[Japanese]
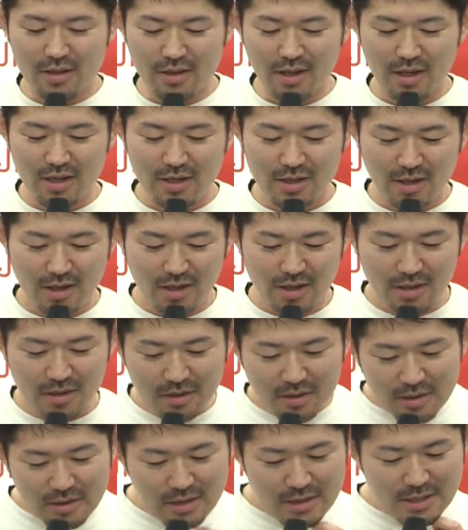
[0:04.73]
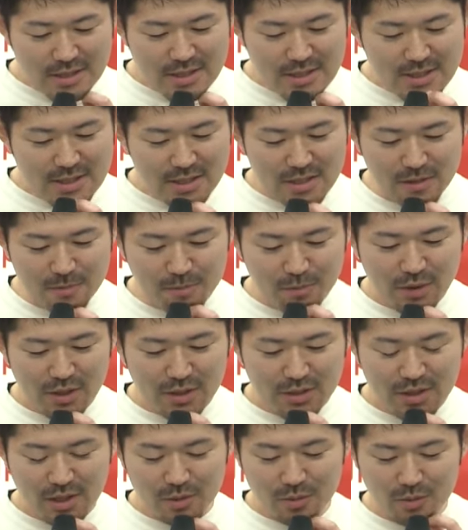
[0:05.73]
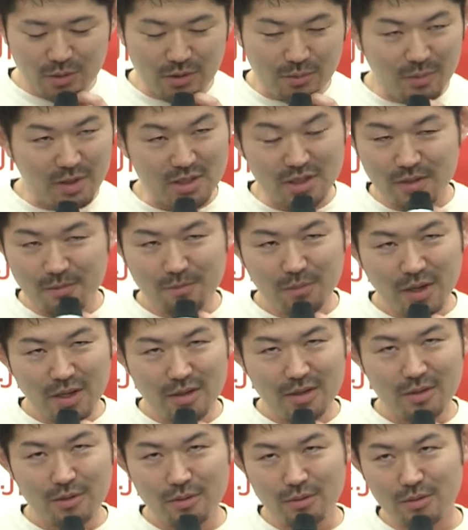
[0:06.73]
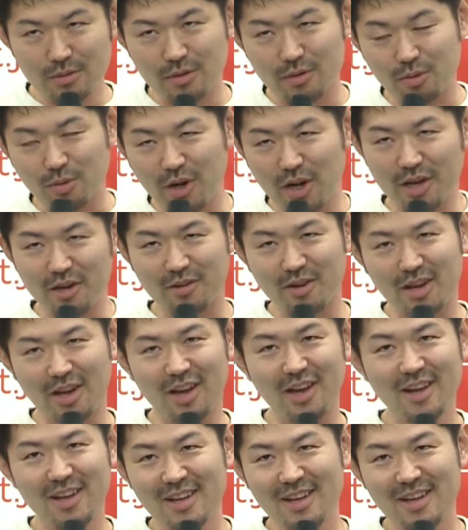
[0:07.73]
大体失敗した時、まあ、失敗っていうふうに捉えるか